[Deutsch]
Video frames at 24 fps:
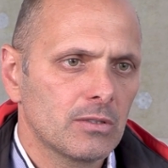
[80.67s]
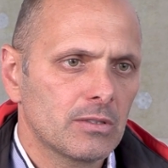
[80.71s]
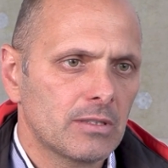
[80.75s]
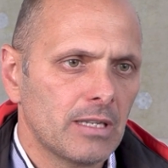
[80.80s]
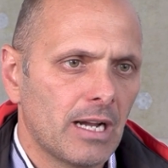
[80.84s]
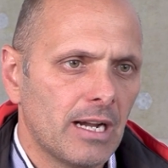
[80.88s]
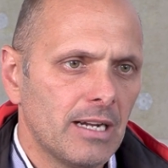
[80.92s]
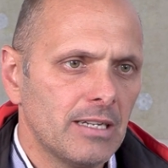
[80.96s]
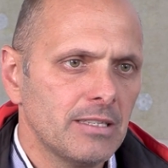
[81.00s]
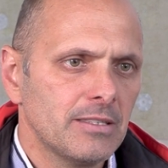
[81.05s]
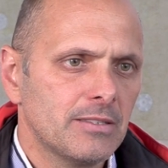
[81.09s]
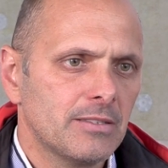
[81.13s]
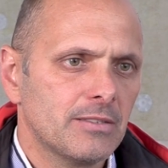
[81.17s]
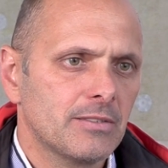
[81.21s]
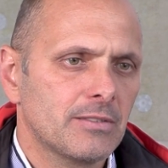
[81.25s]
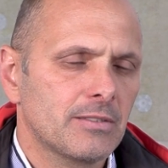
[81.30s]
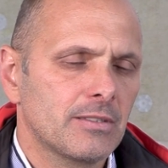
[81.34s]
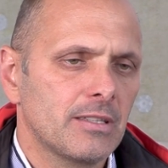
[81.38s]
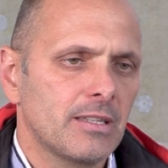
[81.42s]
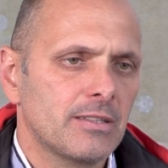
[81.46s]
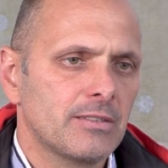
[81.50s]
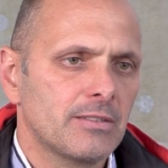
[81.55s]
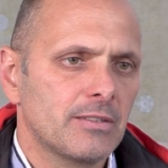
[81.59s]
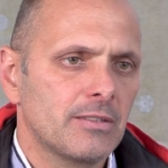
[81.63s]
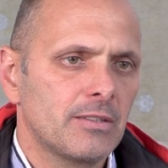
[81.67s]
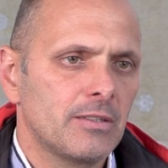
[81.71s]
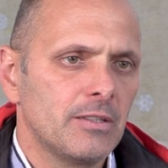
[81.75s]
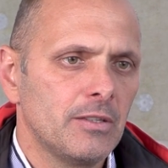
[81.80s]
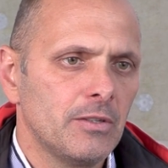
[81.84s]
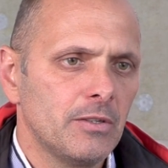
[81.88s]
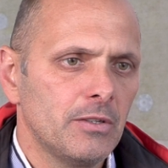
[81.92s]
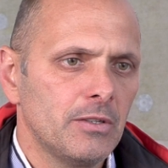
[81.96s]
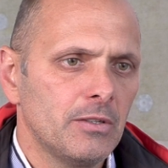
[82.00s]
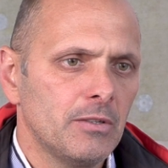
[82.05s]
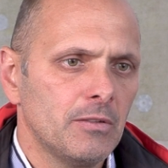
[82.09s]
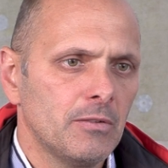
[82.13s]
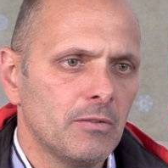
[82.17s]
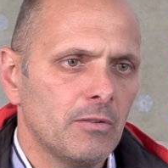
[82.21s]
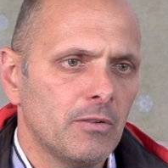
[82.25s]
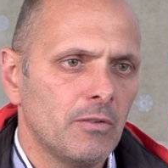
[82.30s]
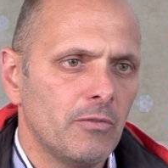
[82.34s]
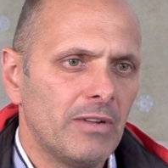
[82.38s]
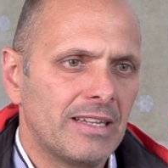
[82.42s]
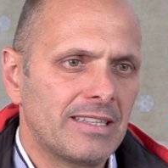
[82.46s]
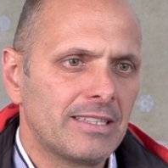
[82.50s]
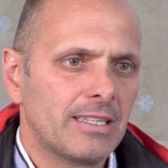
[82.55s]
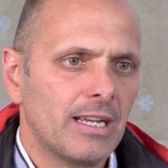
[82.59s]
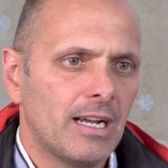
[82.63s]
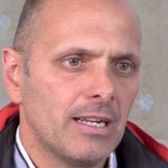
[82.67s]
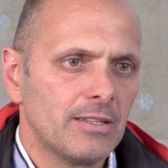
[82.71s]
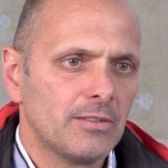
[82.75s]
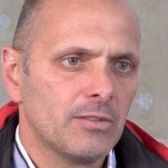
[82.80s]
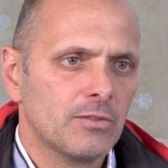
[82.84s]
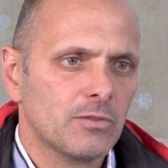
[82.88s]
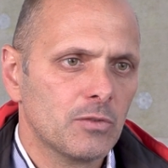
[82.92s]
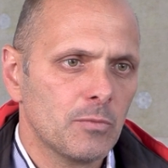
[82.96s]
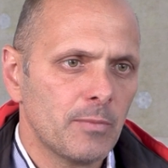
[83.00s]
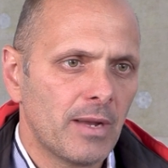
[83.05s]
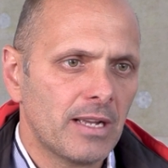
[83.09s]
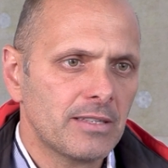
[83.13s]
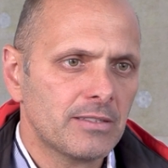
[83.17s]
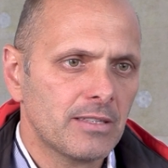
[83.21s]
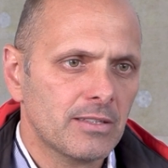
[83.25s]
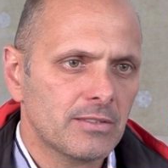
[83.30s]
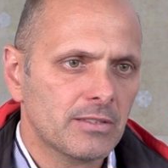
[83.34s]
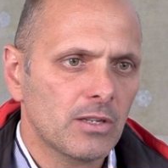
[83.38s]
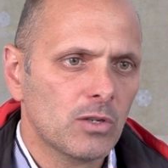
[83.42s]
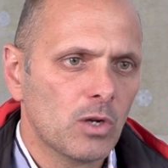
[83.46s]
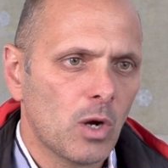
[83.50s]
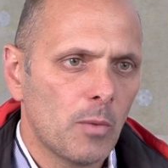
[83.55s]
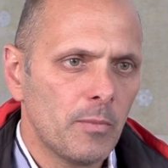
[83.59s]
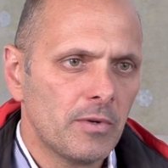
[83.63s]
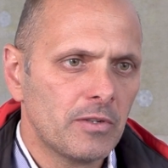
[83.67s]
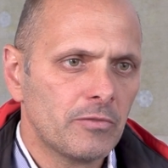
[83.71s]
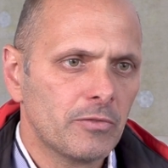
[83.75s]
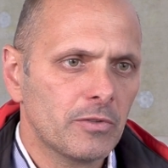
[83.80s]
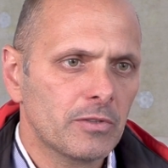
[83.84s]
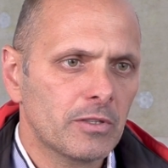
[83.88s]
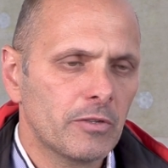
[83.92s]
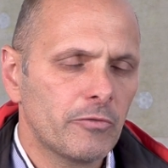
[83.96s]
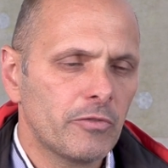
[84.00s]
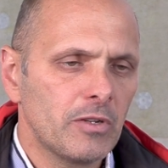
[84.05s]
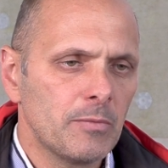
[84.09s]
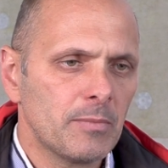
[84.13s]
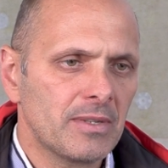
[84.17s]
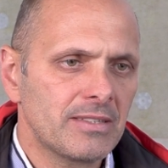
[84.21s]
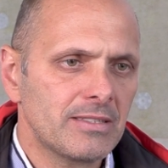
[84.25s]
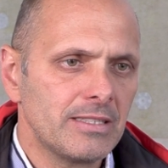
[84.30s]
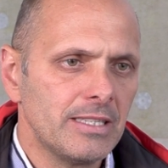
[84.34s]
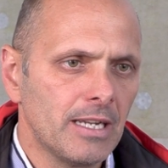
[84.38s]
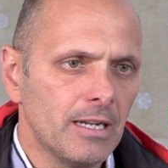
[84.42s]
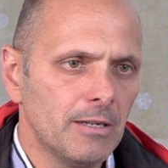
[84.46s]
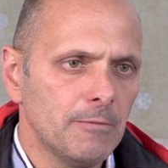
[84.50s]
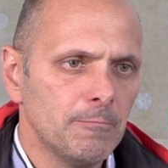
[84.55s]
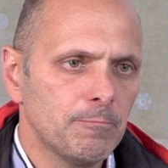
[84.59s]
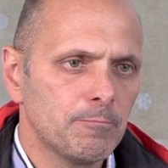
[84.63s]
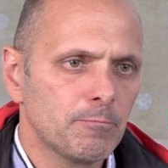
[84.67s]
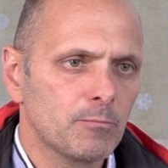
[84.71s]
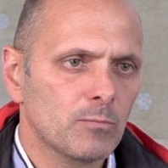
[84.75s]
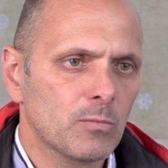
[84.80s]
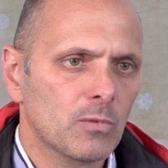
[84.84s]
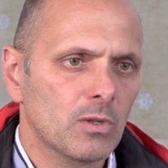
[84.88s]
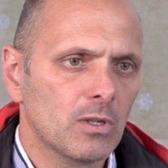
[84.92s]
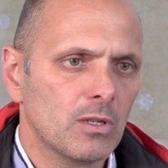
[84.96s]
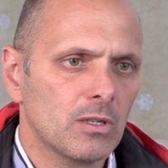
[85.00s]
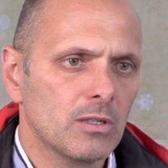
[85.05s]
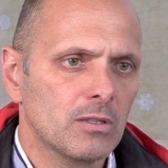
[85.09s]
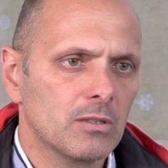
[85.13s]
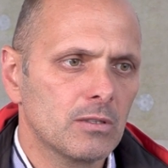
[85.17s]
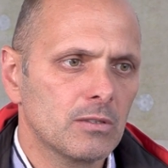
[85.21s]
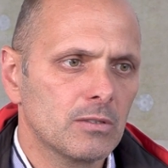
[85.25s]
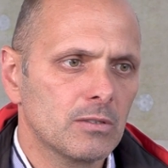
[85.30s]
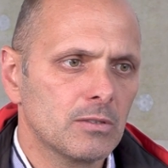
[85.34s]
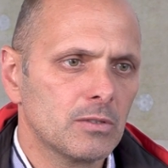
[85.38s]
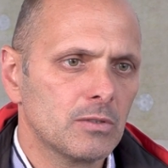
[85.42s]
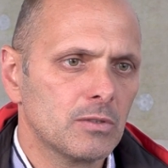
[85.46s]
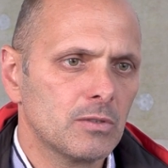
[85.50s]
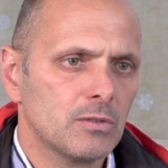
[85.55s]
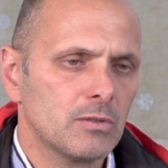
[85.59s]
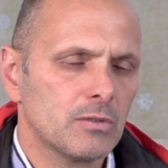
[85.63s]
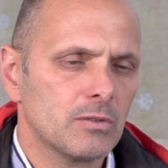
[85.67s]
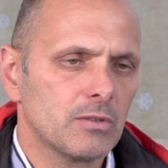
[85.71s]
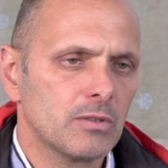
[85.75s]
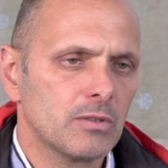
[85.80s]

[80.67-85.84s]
Da ist jetzt die Wetguard zum Einsatz gekommen von der Firma Sieger. Äh,